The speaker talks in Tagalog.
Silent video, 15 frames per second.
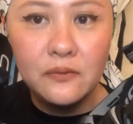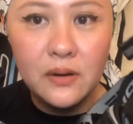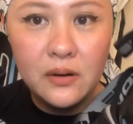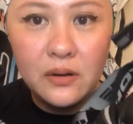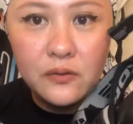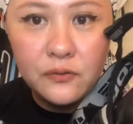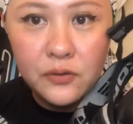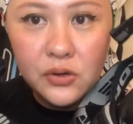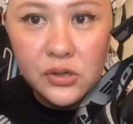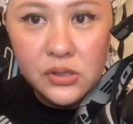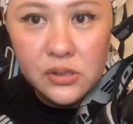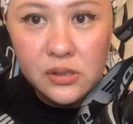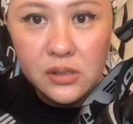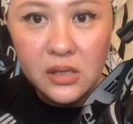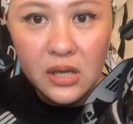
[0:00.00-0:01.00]
very
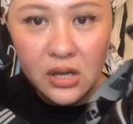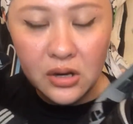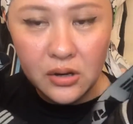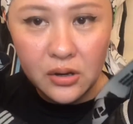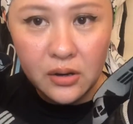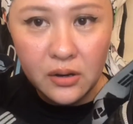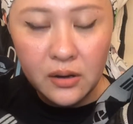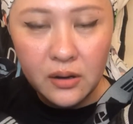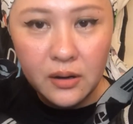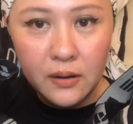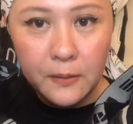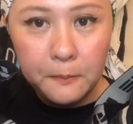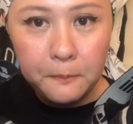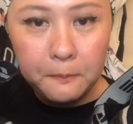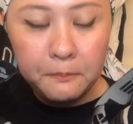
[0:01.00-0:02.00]
first year
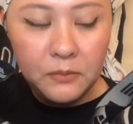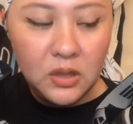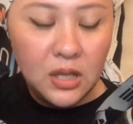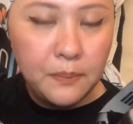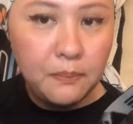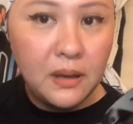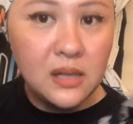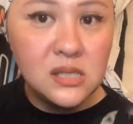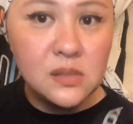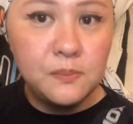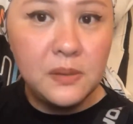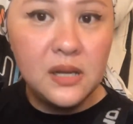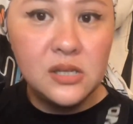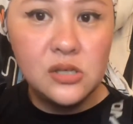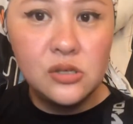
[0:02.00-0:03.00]
ni pads
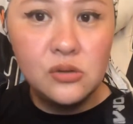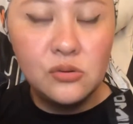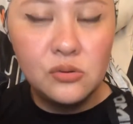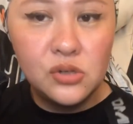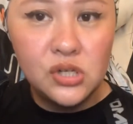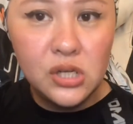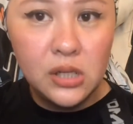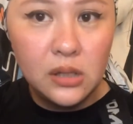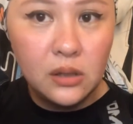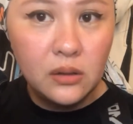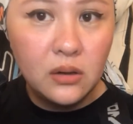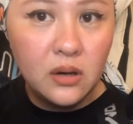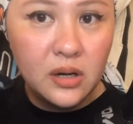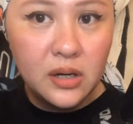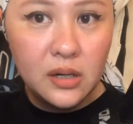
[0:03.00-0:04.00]
plus yung shin
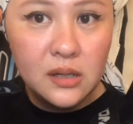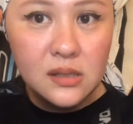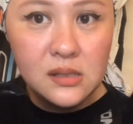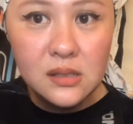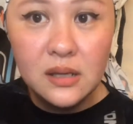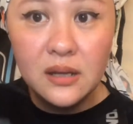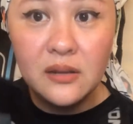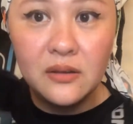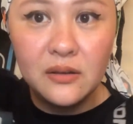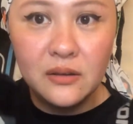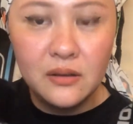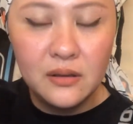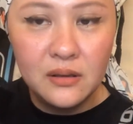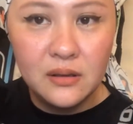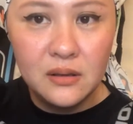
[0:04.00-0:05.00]
guards. Ganon.
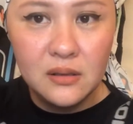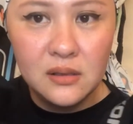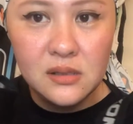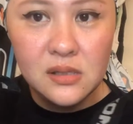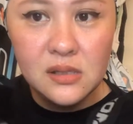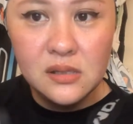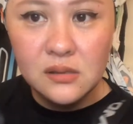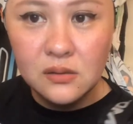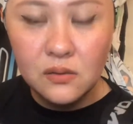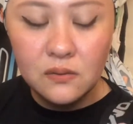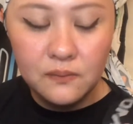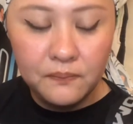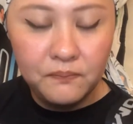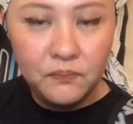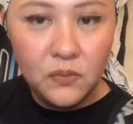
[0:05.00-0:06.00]
This is
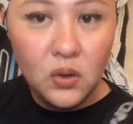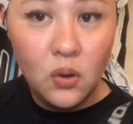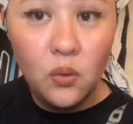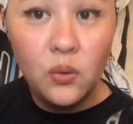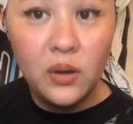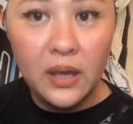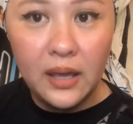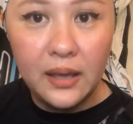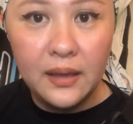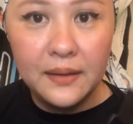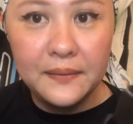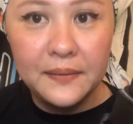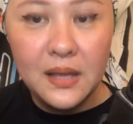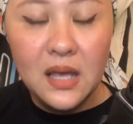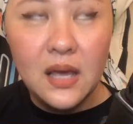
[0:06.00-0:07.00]
okay.
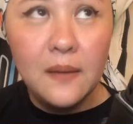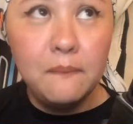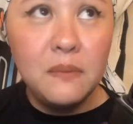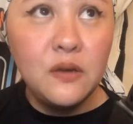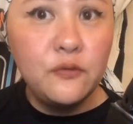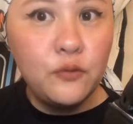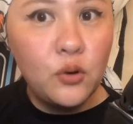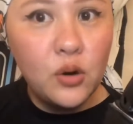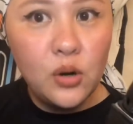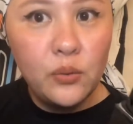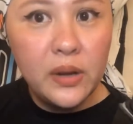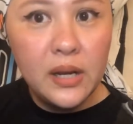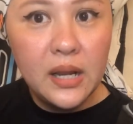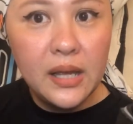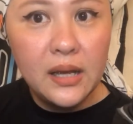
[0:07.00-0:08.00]
Before,
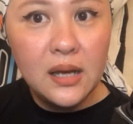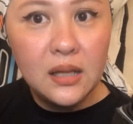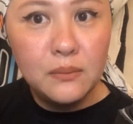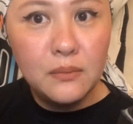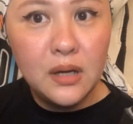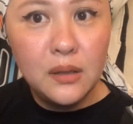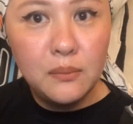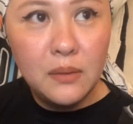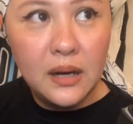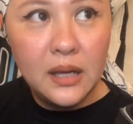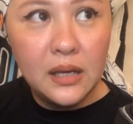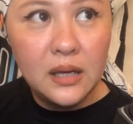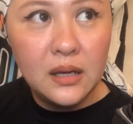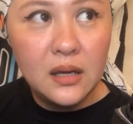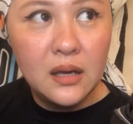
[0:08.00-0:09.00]
when I got my
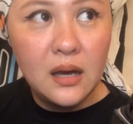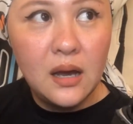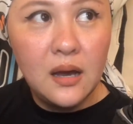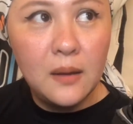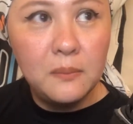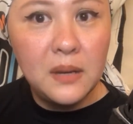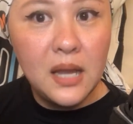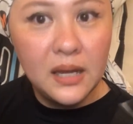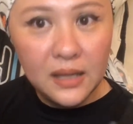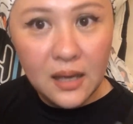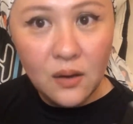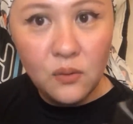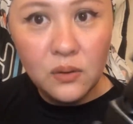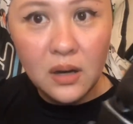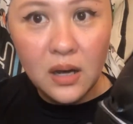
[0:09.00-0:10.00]
bike, um, lagi
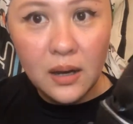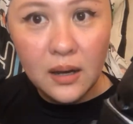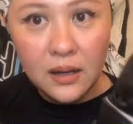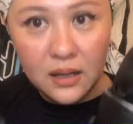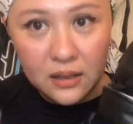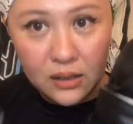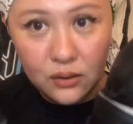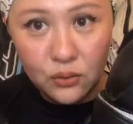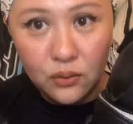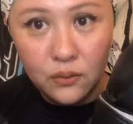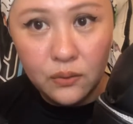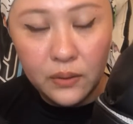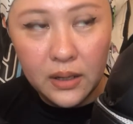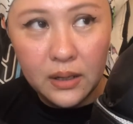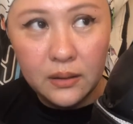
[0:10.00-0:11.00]
akong nakaganito.
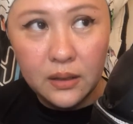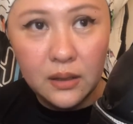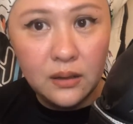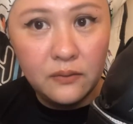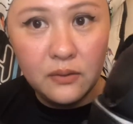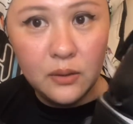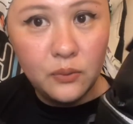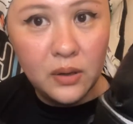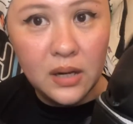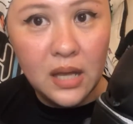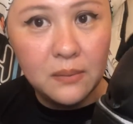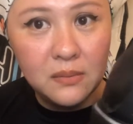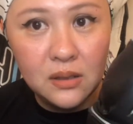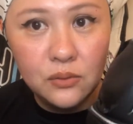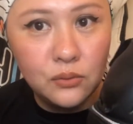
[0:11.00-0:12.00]
When, even when
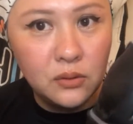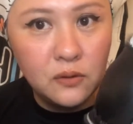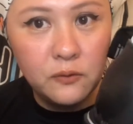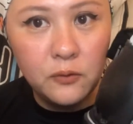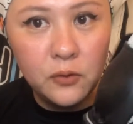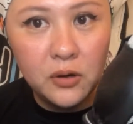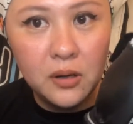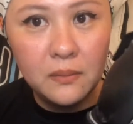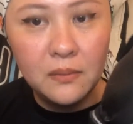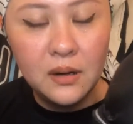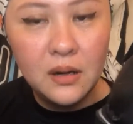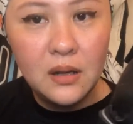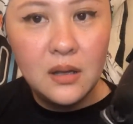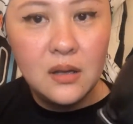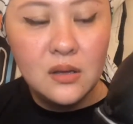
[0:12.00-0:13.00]
I'm in uniform.
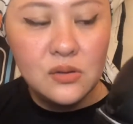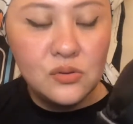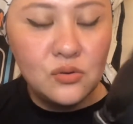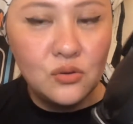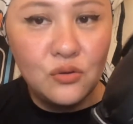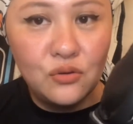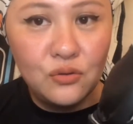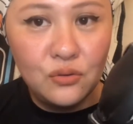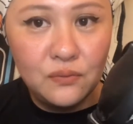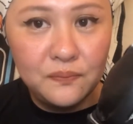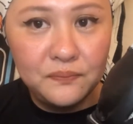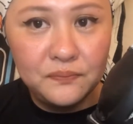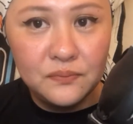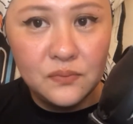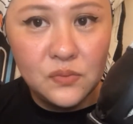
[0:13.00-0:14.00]
So,
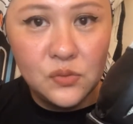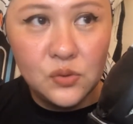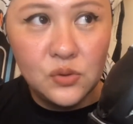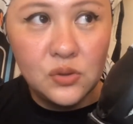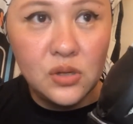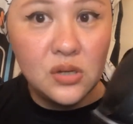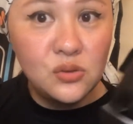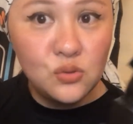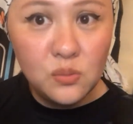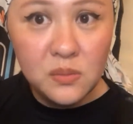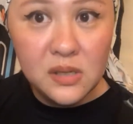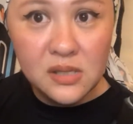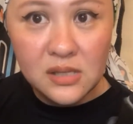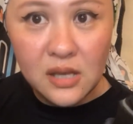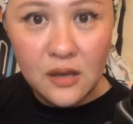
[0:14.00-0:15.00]
just to
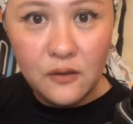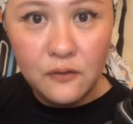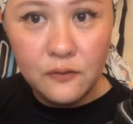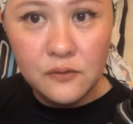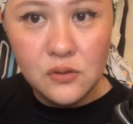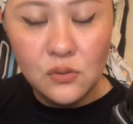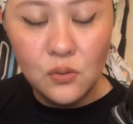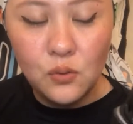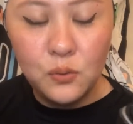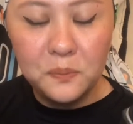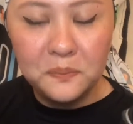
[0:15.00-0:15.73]
be safe. So,